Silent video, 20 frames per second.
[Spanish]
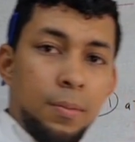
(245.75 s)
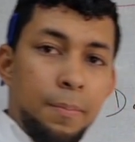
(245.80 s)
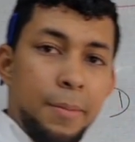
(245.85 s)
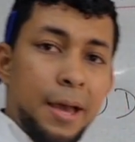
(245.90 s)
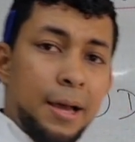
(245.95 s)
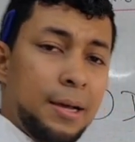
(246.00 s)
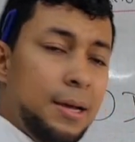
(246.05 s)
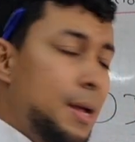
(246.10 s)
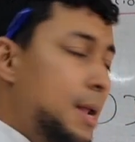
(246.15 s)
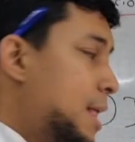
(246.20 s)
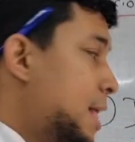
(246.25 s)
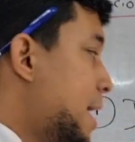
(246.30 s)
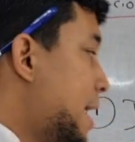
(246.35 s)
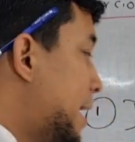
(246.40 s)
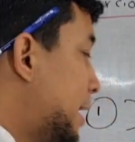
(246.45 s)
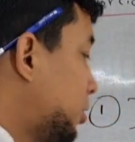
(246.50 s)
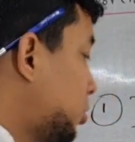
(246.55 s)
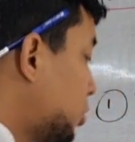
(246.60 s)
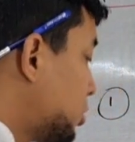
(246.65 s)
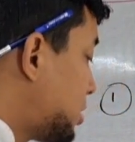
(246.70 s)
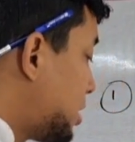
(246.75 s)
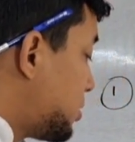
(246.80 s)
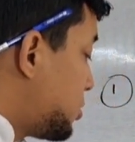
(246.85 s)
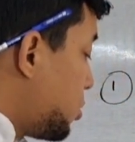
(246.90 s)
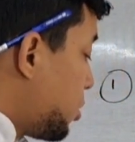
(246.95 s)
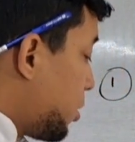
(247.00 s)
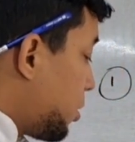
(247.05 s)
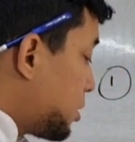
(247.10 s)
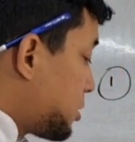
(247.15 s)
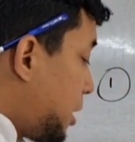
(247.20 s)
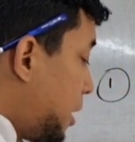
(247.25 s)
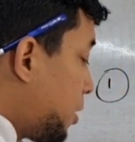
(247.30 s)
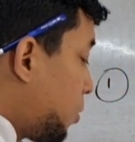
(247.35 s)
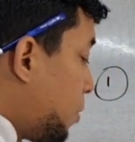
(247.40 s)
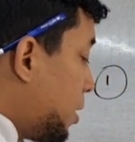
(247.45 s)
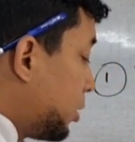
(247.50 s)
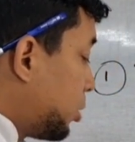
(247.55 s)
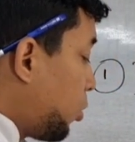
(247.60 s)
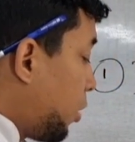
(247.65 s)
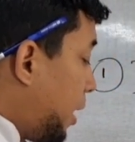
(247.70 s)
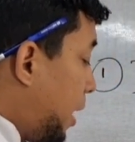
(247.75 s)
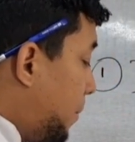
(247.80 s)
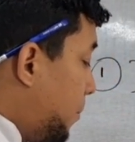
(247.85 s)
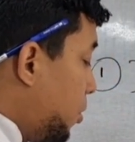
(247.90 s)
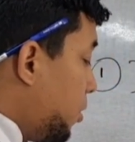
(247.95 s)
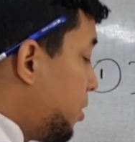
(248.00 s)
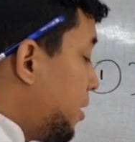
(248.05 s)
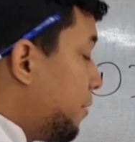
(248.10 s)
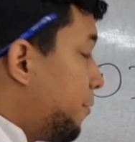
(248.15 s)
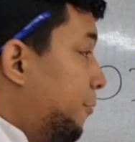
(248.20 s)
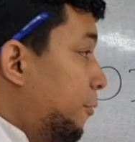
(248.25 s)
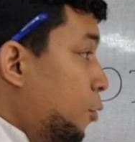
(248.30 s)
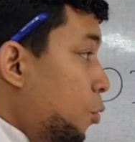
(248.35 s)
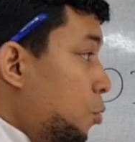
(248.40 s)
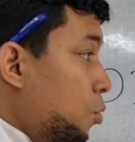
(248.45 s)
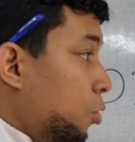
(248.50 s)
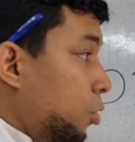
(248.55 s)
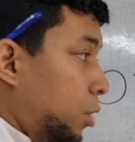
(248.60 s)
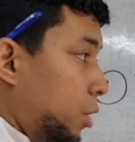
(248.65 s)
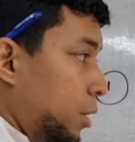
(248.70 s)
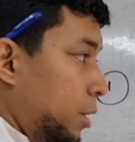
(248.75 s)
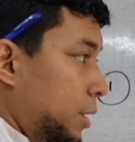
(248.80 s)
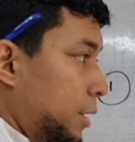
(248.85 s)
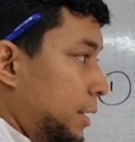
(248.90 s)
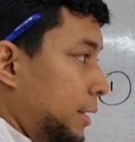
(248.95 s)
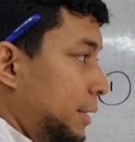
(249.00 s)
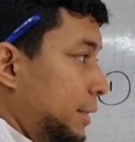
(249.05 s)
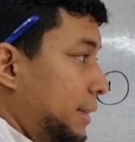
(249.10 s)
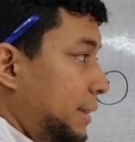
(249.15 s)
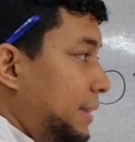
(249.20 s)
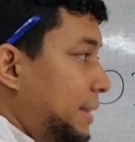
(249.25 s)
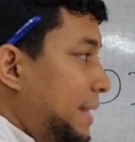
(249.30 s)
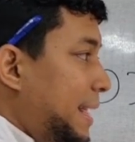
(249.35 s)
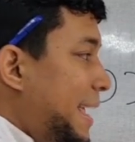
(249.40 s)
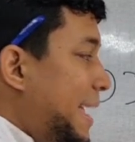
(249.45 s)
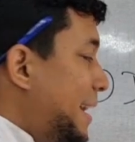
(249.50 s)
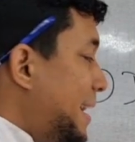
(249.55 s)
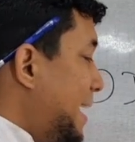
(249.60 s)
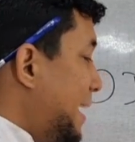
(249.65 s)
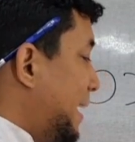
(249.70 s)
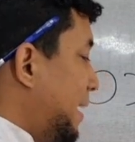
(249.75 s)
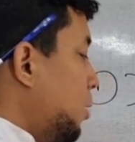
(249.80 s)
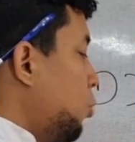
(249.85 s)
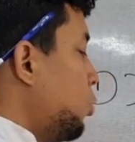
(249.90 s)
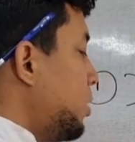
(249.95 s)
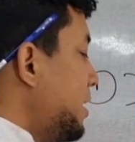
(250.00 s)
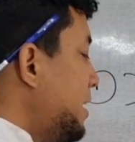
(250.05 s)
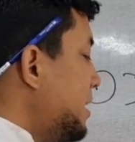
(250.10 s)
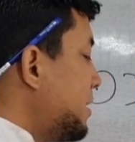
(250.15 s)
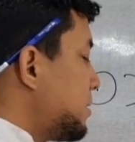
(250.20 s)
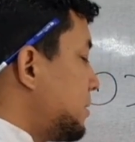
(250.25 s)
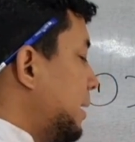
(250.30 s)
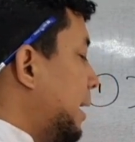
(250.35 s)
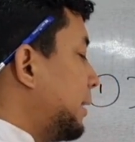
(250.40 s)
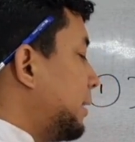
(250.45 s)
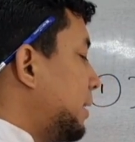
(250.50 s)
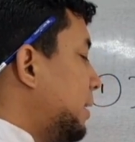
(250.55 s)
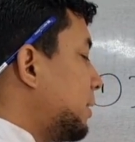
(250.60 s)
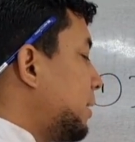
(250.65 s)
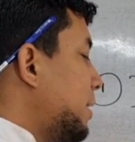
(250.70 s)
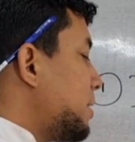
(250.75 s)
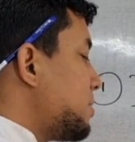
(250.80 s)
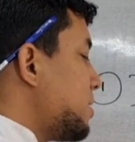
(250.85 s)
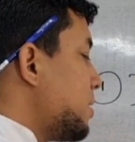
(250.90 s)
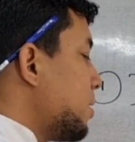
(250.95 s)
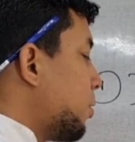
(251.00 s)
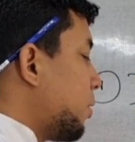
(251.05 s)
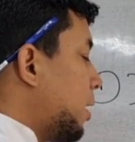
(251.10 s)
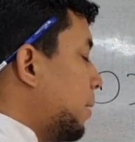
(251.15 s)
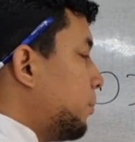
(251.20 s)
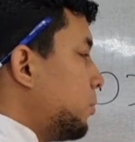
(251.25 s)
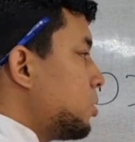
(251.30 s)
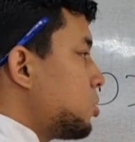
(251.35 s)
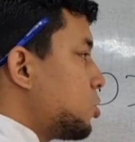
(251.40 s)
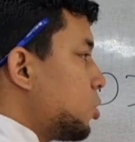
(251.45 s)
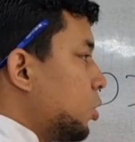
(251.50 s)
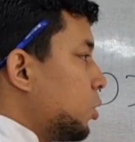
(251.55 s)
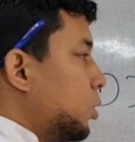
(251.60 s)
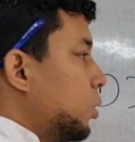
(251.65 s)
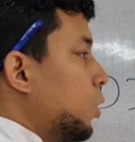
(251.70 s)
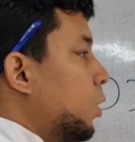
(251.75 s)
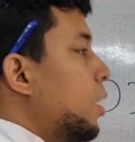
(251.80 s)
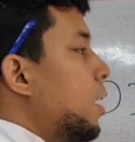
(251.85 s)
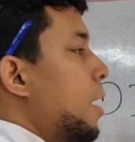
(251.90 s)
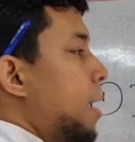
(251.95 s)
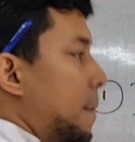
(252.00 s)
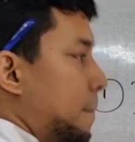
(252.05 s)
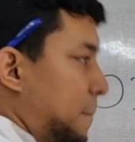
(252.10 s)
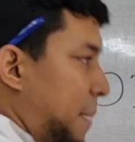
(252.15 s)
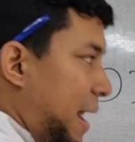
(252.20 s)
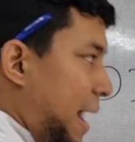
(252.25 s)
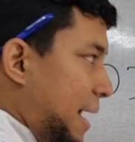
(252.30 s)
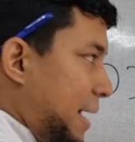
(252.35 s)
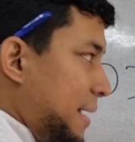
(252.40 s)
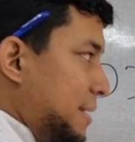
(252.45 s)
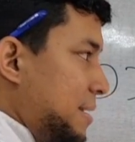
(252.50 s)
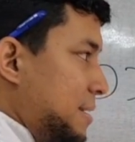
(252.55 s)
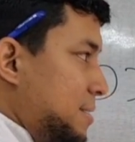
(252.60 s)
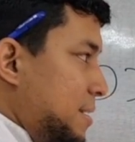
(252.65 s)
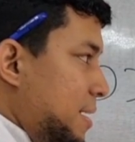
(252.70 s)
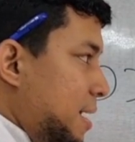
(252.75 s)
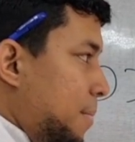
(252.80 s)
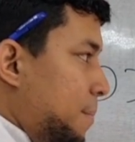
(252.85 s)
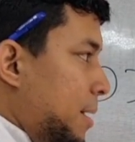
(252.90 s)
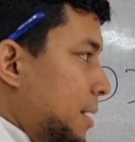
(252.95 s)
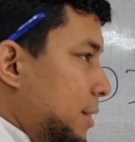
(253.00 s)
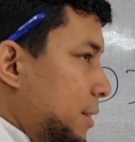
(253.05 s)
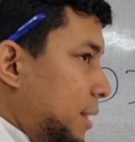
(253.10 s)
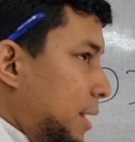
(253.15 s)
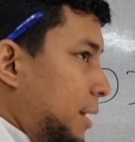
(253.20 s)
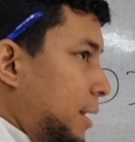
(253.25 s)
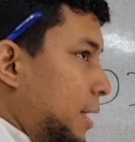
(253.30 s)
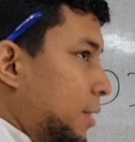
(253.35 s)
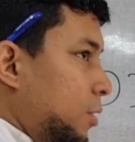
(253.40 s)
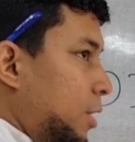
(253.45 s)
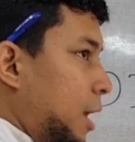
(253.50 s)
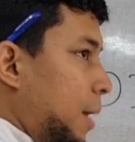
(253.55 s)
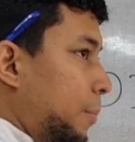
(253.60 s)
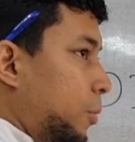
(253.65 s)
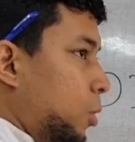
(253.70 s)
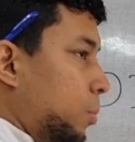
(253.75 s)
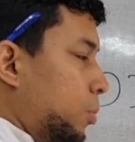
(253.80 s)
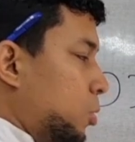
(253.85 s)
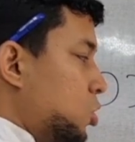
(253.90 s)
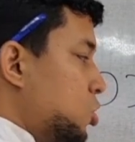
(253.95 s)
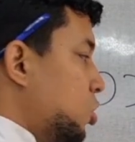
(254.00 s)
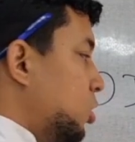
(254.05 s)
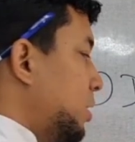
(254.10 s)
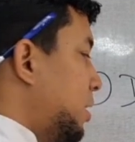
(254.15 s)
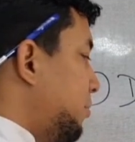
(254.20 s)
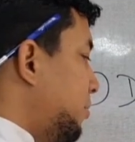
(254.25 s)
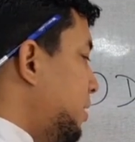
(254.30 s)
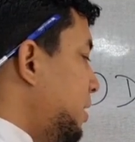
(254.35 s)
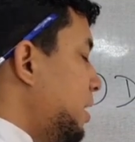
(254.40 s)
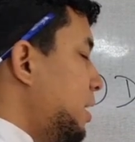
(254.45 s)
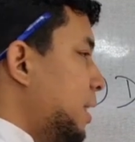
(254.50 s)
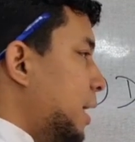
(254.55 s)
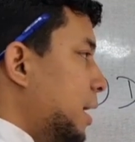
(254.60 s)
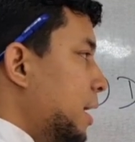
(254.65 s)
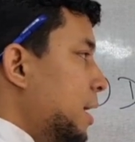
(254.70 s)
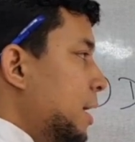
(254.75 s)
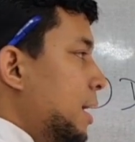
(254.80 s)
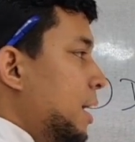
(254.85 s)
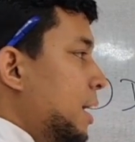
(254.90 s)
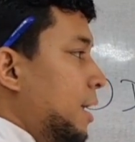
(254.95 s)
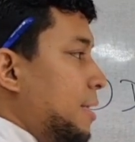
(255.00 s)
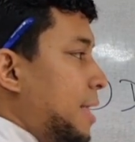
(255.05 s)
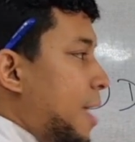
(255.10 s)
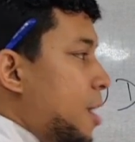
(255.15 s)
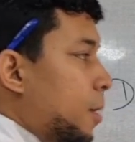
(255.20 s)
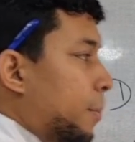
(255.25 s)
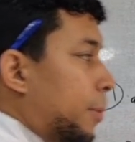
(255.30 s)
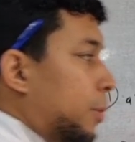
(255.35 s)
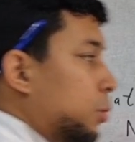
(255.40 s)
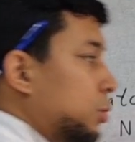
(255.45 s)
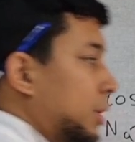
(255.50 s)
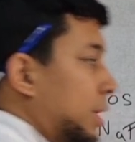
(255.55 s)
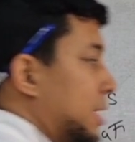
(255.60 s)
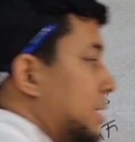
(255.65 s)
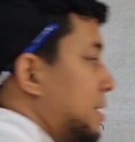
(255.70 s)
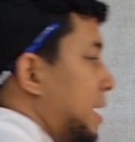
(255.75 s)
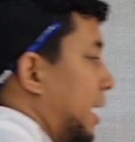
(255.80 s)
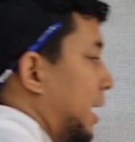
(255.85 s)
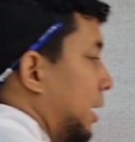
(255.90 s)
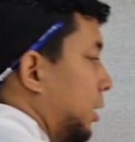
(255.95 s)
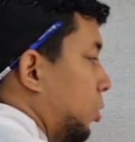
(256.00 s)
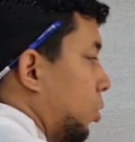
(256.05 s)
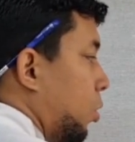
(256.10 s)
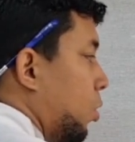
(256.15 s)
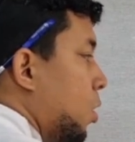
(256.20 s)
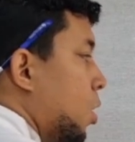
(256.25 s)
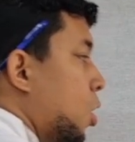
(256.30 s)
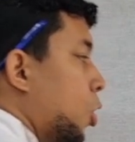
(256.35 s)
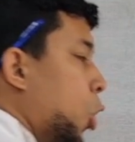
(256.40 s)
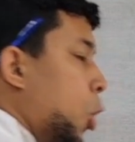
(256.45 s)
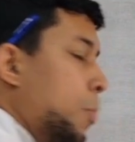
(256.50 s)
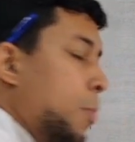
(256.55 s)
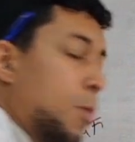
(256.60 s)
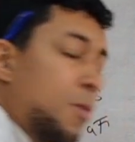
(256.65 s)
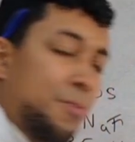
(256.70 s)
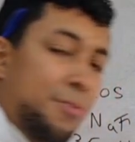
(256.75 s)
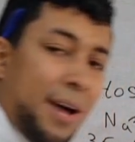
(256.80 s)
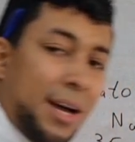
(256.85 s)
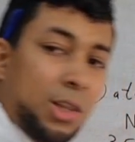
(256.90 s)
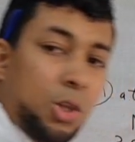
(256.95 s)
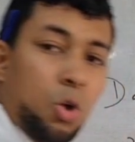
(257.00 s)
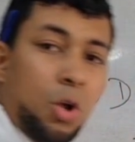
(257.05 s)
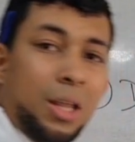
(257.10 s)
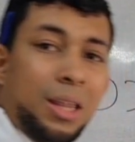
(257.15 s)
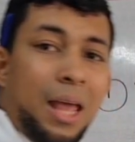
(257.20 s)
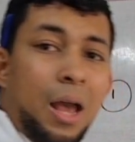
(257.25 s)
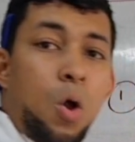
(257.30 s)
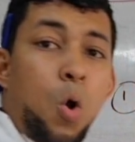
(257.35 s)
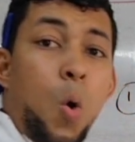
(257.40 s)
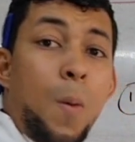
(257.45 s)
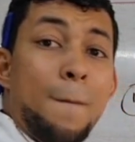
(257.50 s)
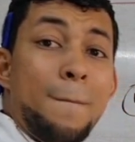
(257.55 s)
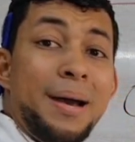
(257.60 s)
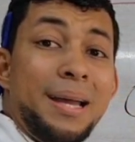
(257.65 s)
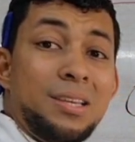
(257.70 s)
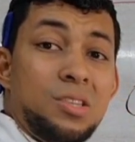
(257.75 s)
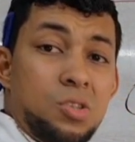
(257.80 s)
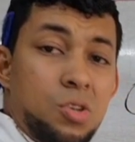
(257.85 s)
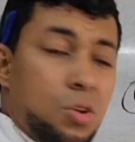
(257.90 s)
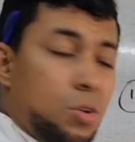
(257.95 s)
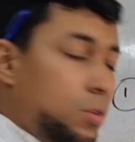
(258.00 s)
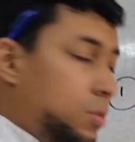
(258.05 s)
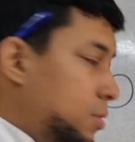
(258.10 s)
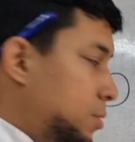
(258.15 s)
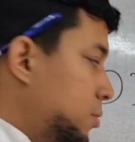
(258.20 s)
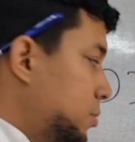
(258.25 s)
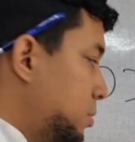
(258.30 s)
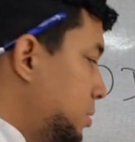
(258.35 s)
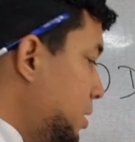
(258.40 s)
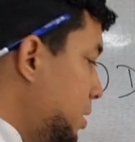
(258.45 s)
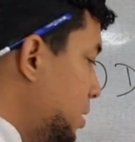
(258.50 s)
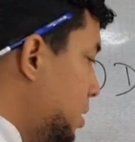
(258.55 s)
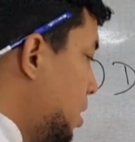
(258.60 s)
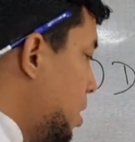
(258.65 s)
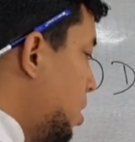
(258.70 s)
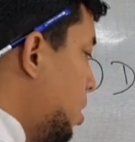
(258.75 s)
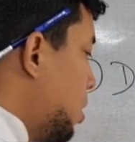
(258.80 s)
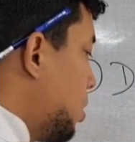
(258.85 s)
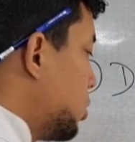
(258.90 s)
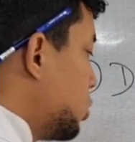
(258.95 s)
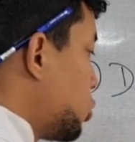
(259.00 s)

Bien, entonces si yo quiero saber cuántos gramos de flúor tiene que unirse a 35 gramos de sodio para que se siga manteniendo la proporción definida, ya yo puedo utilizar esto como un factor de conversión, ¿sí?